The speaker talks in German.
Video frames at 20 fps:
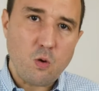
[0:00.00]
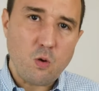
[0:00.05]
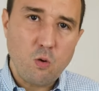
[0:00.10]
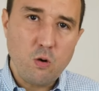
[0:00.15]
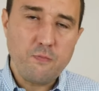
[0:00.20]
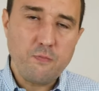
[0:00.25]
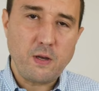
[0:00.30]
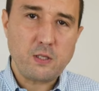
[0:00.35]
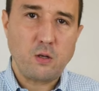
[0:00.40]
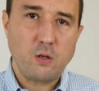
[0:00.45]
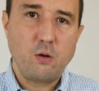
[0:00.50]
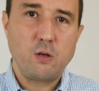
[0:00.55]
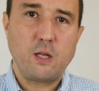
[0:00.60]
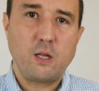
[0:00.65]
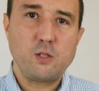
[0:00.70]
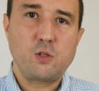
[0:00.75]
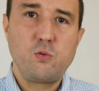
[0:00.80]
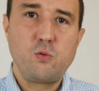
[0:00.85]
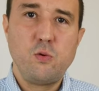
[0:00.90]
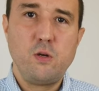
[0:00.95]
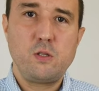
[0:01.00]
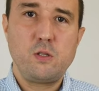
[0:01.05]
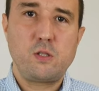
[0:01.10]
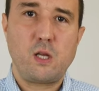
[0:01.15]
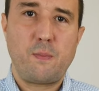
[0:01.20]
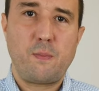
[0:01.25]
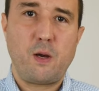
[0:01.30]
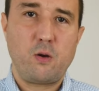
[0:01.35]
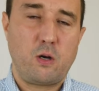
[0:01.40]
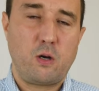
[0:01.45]
Und was auch noch ganz cool
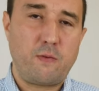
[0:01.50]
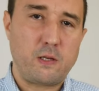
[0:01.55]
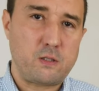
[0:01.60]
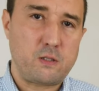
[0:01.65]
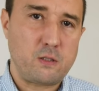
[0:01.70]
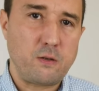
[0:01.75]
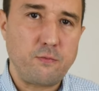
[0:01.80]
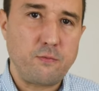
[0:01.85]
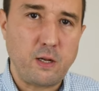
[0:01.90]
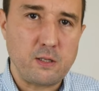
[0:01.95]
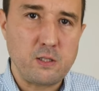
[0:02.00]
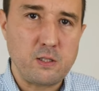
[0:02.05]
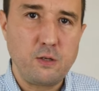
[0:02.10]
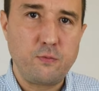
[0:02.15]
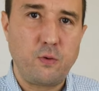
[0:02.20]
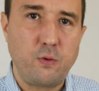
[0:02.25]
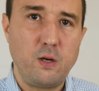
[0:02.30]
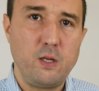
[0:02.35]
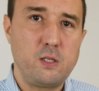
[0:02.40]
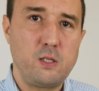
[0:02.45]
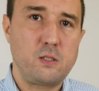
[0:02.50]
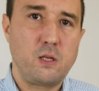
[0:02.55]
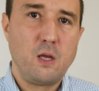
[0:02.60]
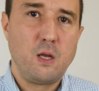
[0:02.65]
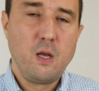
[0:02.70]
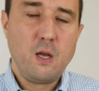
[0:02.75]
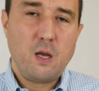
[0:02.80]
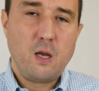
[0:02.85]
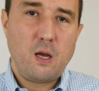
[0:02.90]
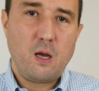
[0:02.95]
ist dabei, oder was vielleicht sinnvoll ist,
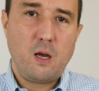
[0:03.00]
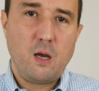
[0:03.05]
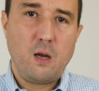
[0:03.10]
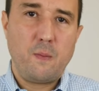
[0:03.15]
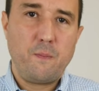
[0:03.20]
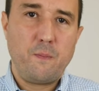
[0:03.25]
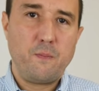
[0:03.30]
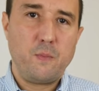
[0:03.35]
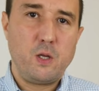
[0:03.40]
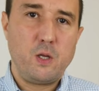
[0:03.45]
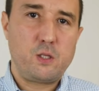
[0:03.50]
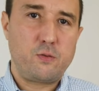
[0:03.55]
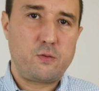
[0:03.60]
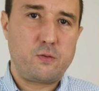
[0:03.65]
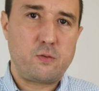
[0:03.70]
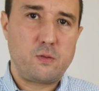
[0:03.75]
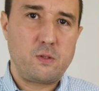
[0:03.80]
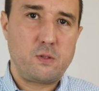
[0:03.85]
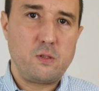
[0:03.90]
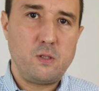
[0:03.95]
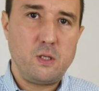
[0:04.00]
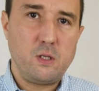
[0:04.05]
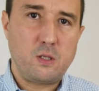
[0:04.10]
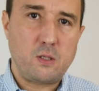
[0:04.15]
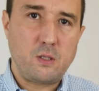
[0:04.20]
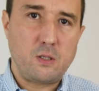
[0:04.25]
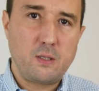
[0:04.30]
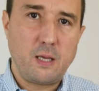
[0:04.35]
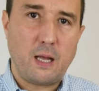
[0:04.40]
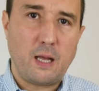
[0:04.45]
ähm, ist
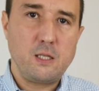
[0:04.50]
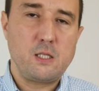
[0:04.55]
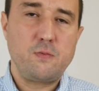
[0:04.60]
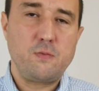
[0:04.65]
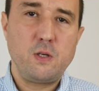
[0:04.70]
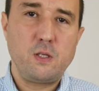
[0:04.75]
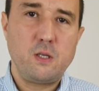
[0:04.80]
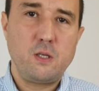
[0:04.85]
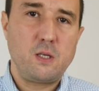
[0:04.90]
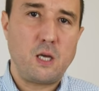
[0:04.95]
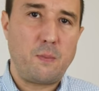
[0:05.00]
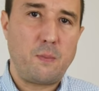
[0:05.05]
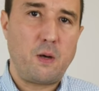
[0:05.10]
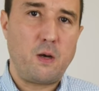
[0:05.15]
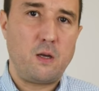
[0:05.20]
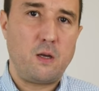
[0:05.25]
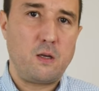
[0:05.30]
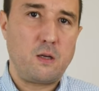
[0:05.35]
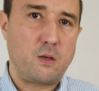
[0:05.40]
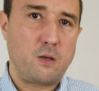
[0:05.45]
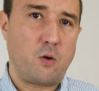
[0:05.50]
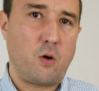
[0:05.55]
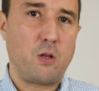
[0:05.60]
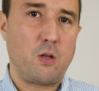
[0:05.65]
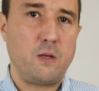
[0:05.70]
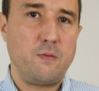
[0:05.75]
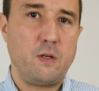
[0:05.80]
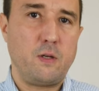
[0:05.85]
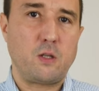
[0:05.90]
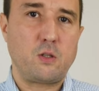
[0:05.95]
nicht ganz wichtig, aber
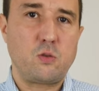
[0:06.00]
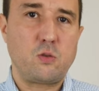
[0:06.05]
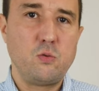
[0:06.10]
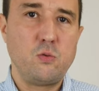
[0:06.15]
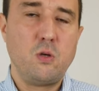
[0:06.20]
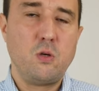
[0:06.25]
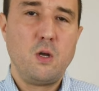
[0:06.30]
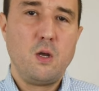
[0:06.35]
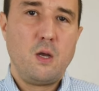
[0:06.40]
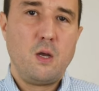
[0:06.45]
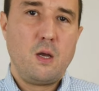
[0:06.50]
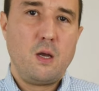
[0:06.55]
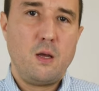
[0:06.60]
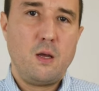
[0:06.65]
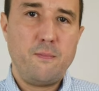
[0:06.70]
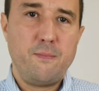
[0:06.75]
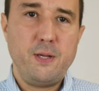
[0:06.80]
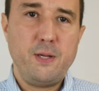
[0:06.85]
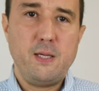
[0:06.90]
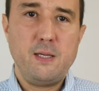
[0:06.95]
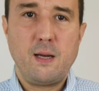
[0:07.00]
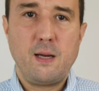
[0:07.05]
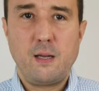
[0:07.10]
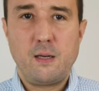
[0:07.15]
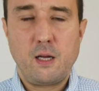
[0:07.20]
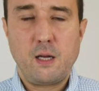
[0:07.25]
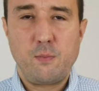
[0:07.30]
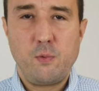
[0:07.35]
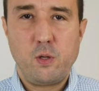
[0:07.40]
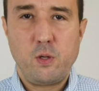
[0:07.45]
gehört irgendwie dazu,
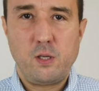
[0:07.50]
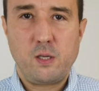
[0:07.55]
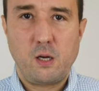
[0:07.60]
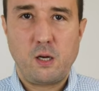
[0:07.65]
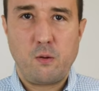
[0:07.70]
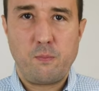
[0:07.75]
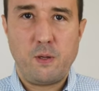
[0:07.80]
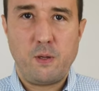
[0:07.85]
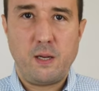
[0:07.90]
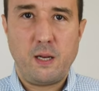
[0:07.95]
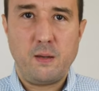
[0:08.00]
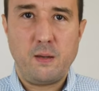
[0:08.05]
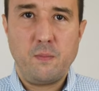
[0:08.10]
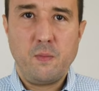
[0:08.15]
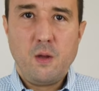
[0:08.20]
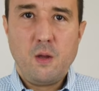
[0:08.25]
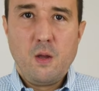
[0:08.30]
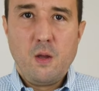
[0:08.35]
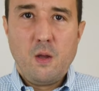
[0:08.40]
Bilder nach Möglichkeit auch benennen.